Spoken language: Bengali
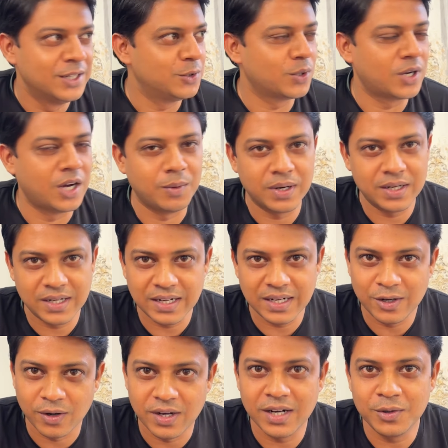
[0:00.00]
তো
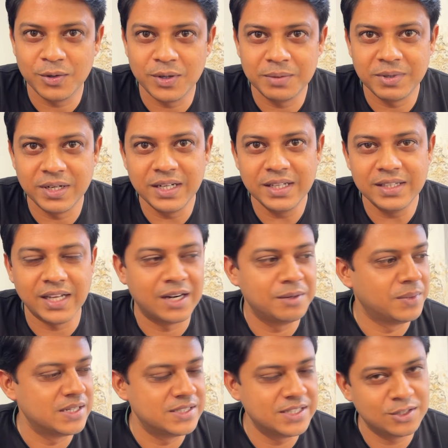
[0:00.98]
খাবারটাকে অর্ডার করে ফেলি
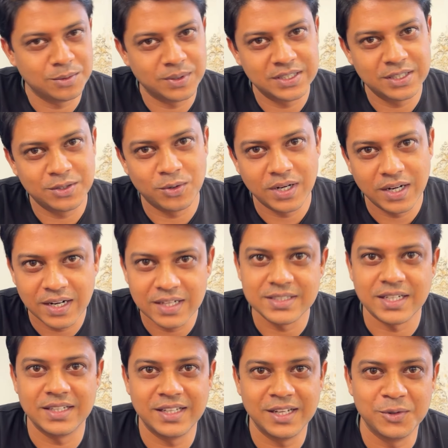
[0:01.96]
তার মাঝে তোমাদের টোটালটা
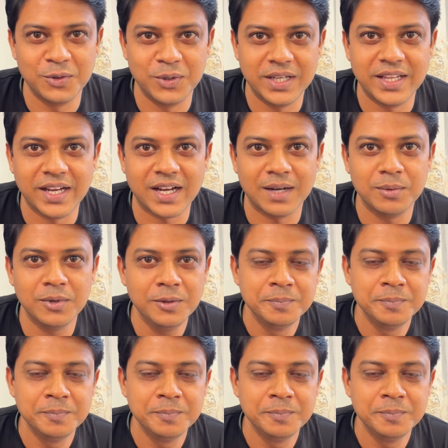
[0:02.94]
চাকরি ঘুরিয়ে দেখাবো